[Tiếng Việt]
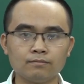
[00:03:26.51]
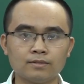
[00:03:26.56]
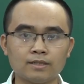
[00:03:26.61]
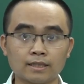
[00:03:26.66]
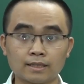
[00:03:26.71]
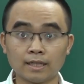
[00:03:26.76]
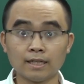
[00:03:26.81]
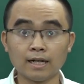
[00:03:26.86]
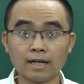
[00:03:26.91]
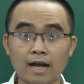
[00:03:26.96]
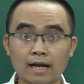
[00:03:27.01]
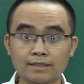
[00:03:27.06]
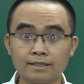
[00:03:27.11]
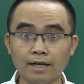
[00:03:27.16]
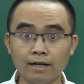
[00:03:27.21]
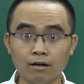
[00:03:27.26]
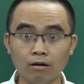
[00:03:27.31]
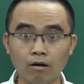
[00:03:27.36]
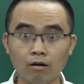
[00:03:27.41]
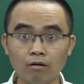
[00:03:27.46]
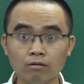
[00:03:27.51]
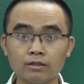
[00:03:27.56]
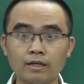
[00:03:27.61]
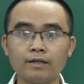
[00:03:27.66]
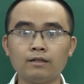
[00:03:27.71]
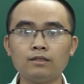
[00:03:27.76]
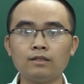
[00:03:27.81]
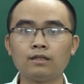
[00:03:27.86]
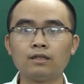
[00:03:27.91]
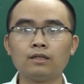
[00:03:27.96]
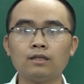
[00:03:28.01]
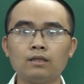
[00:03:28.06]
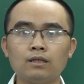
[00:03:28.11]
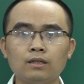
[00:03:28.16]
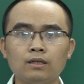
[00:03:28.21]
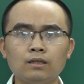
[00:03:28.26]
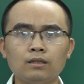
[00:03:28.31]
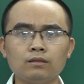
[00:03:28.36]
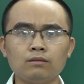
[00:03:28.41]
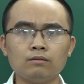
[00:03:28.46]
Chàng thanh niên ngạc nhiên: "Ô thầy ơi,
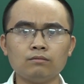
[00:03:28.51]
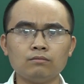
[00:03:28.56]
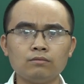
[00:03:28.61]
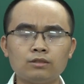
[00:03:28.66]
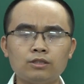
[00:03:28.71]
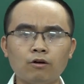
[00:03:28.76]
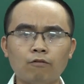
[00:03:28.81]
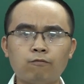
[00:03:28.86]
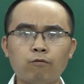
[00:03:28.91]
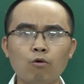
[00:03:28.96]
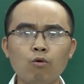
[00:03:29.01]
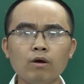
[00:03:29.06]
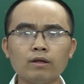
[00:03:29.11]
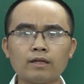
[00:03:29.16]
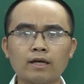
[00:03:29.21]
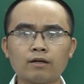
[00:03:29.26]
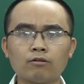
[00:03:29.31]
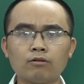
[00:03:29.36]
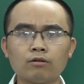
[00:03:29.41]
triệu phú à thầy,